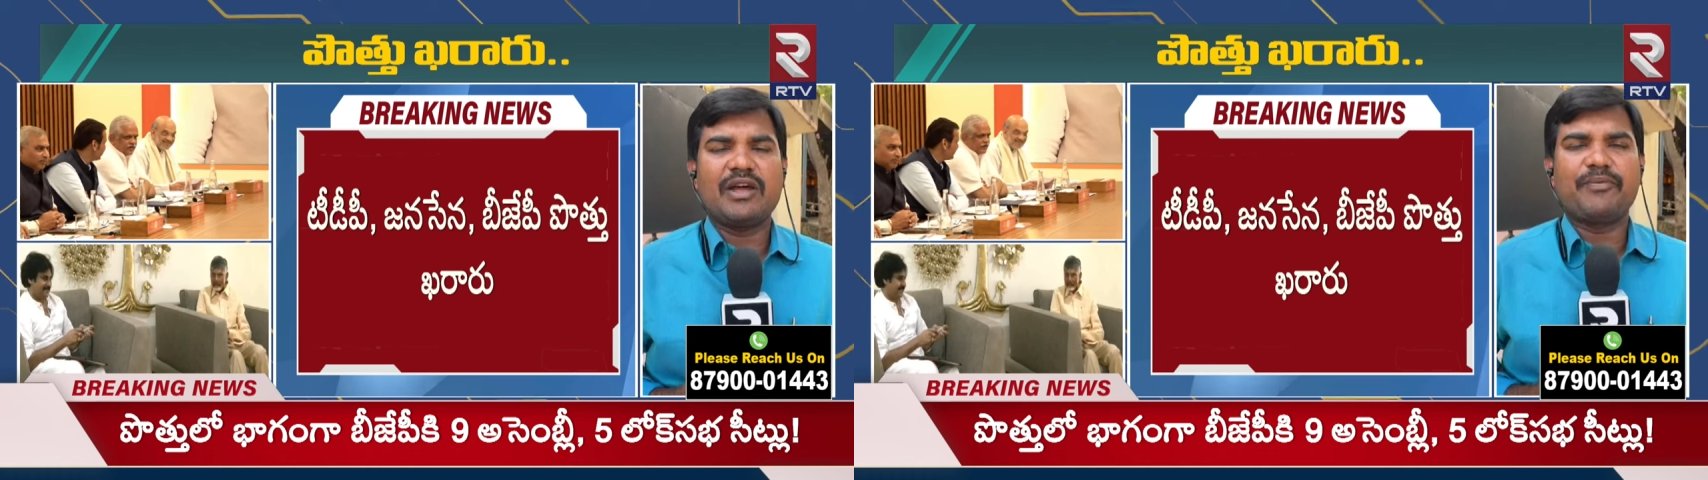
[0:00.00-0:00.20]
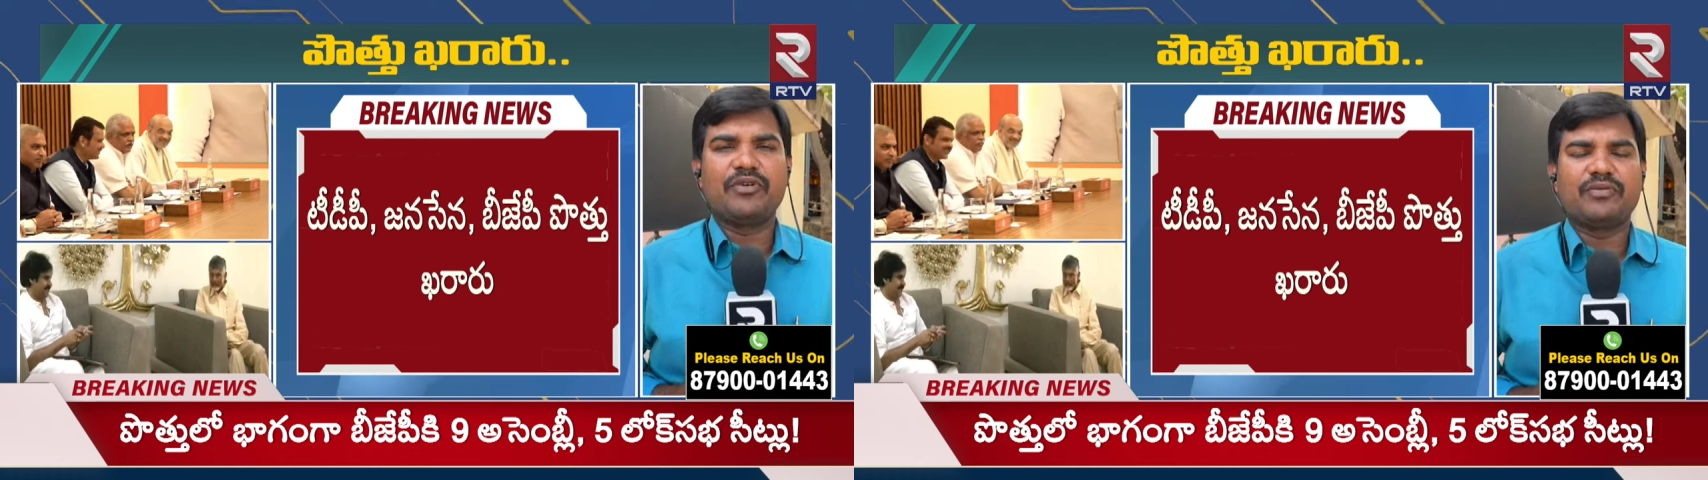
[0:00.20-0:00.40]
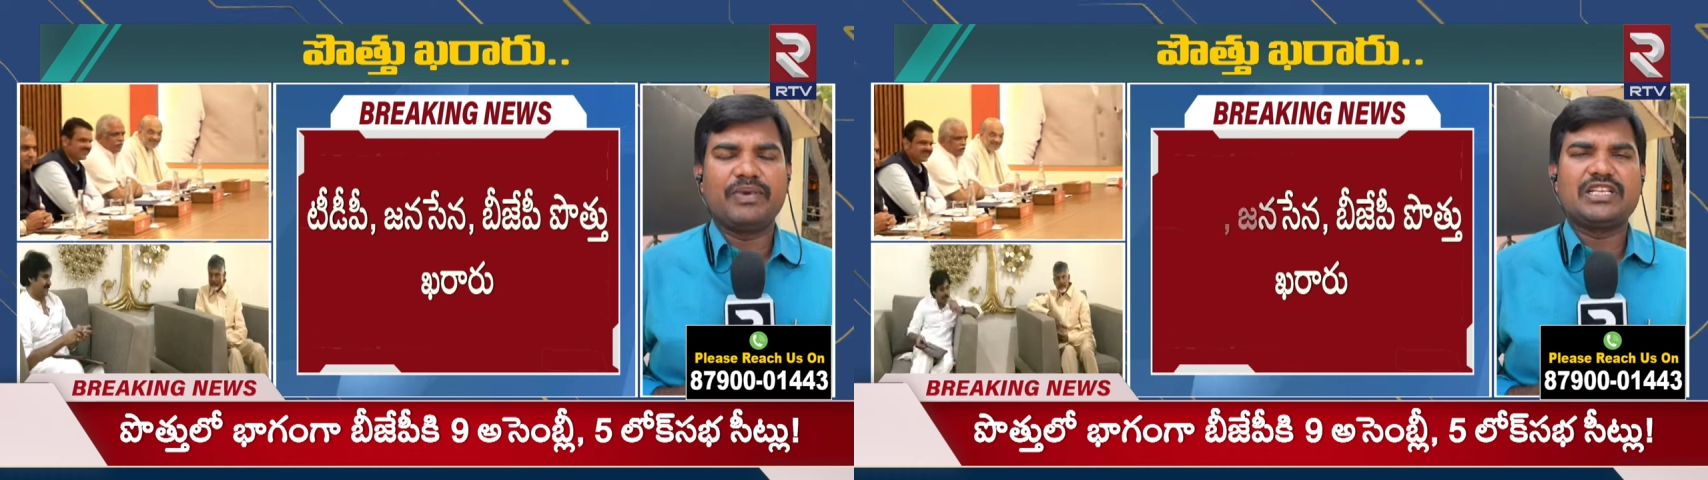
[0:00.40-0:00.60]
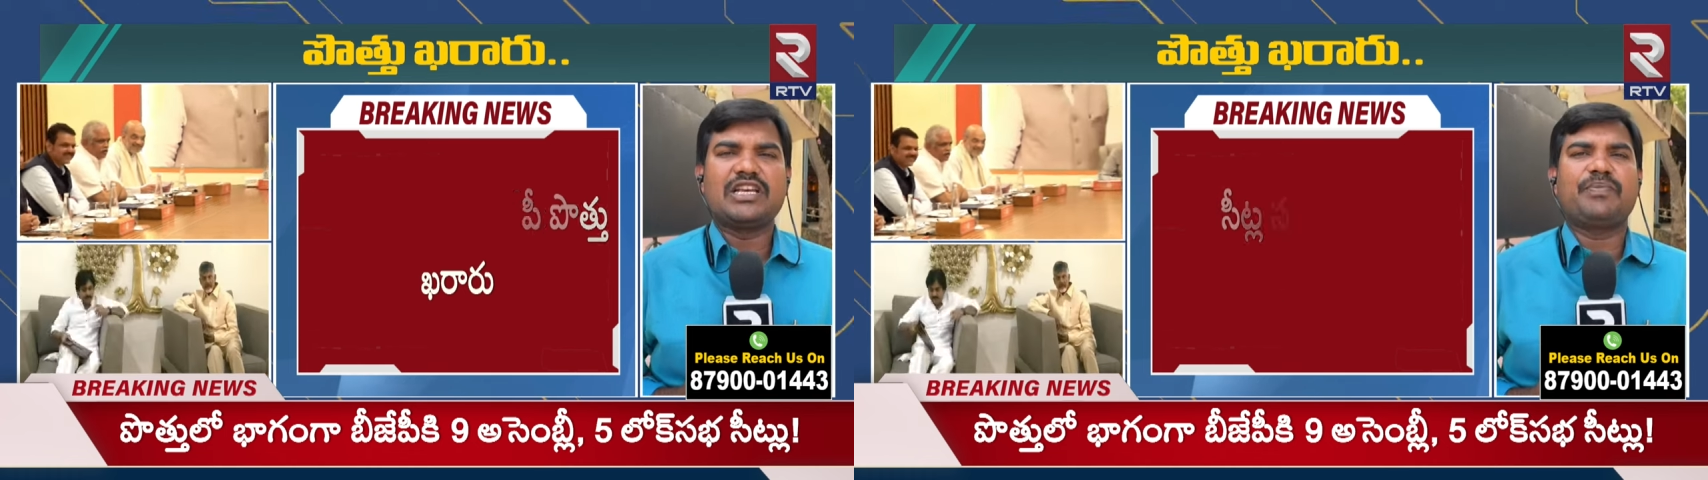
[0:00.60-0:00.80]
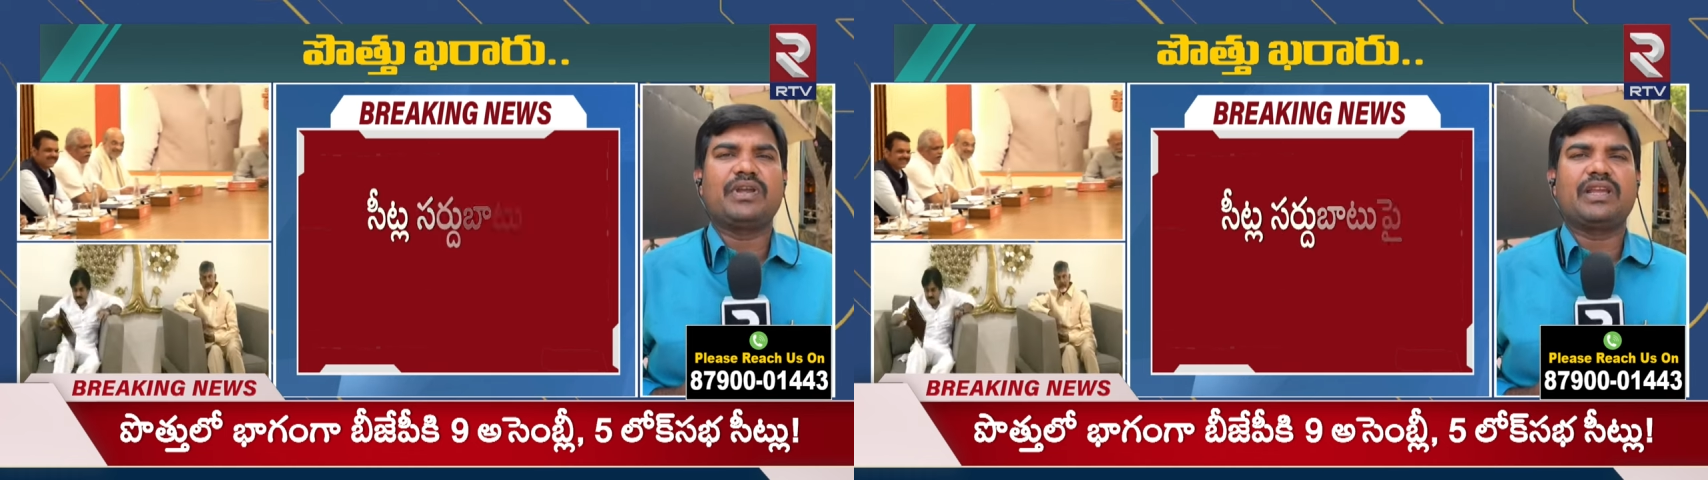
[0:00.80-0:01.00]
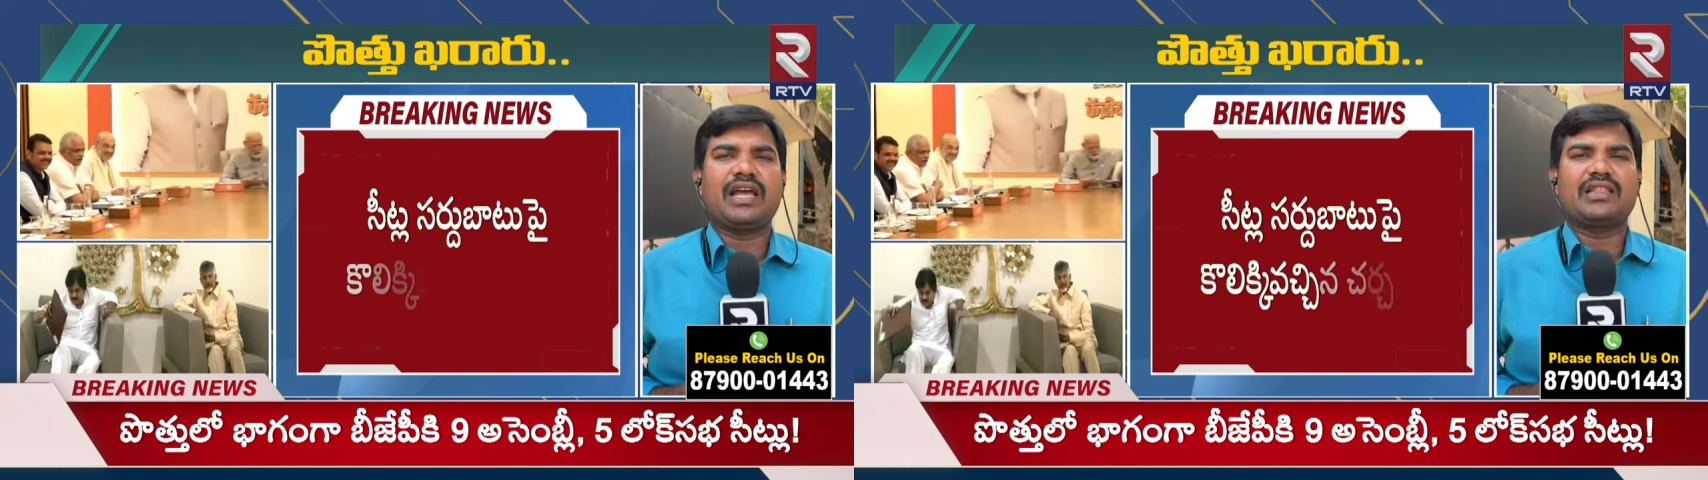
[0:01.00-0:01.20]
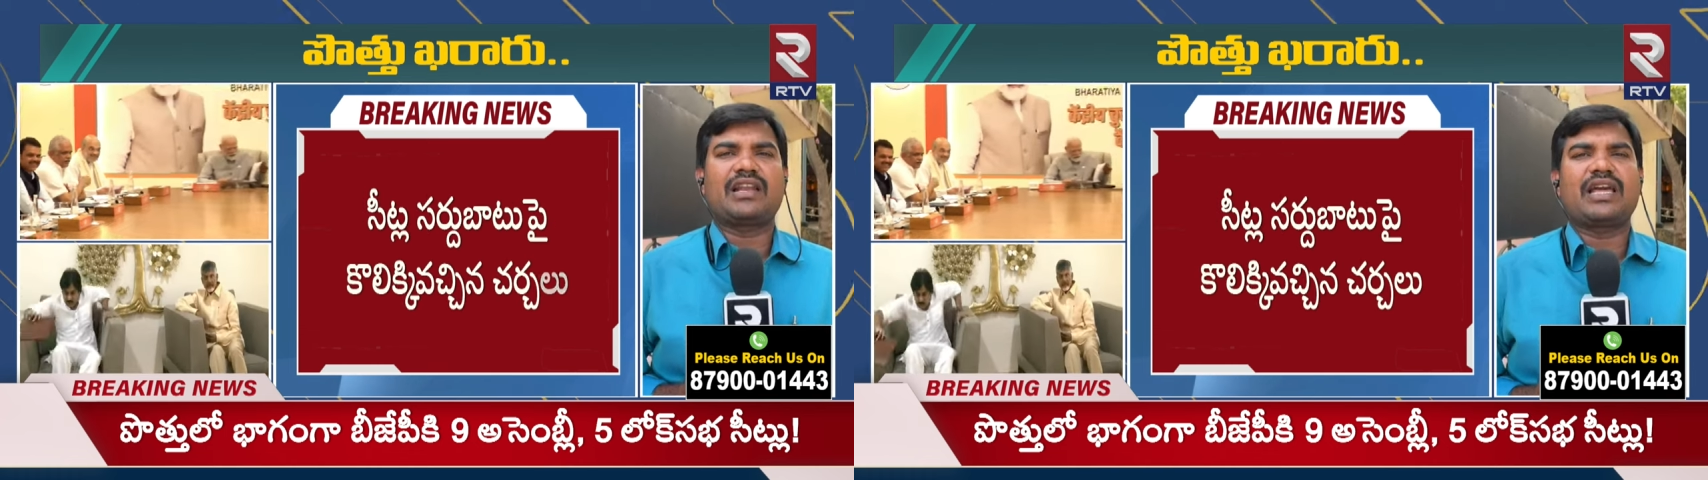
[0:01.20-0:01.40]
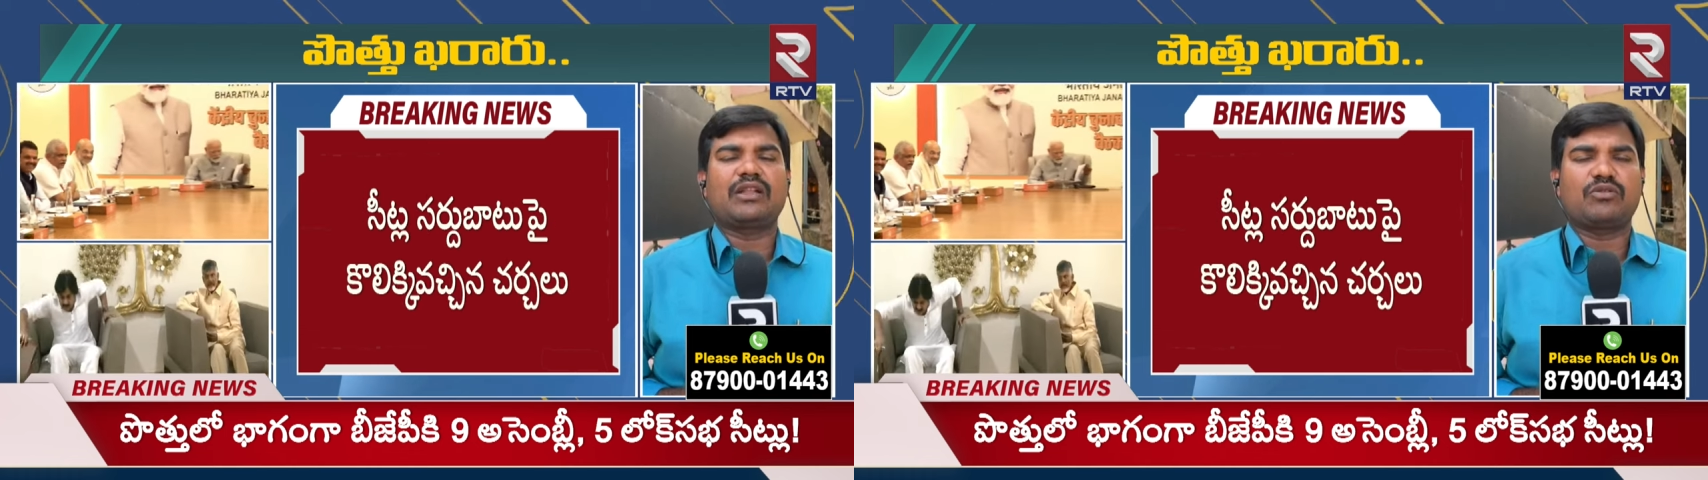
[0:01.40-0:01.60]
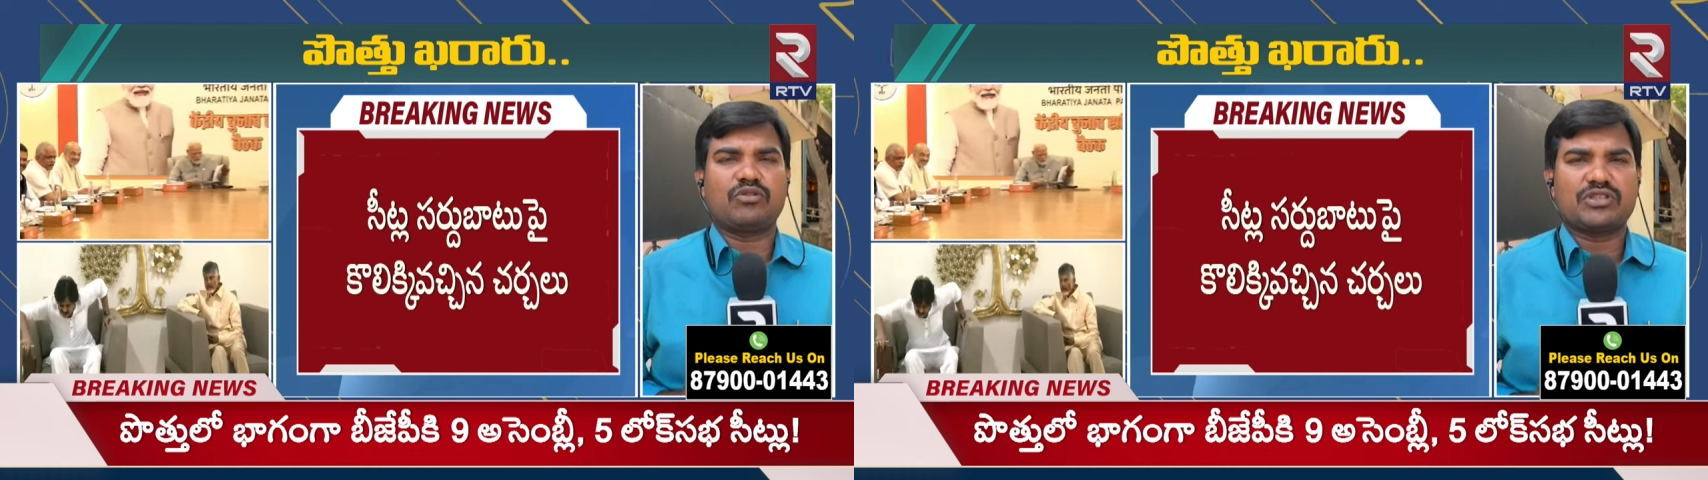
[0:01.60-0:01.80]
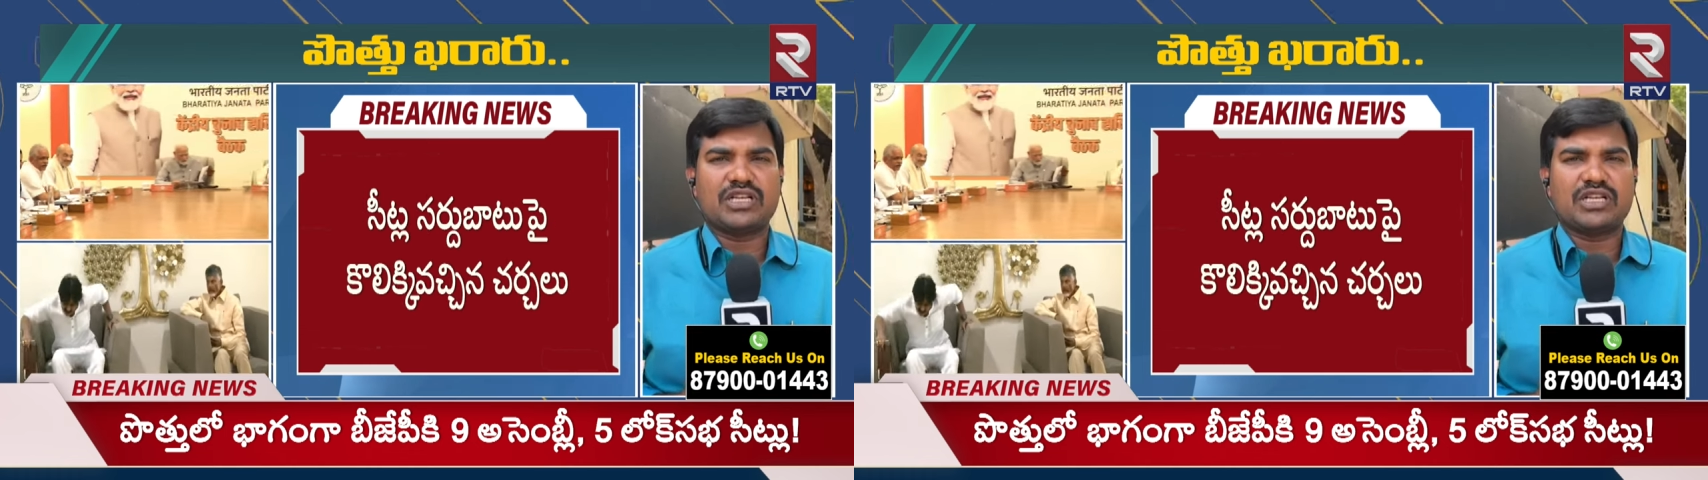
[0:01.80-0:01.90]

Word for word: రేపు బీజేపీ కేంద్ర నాయకత్వంతో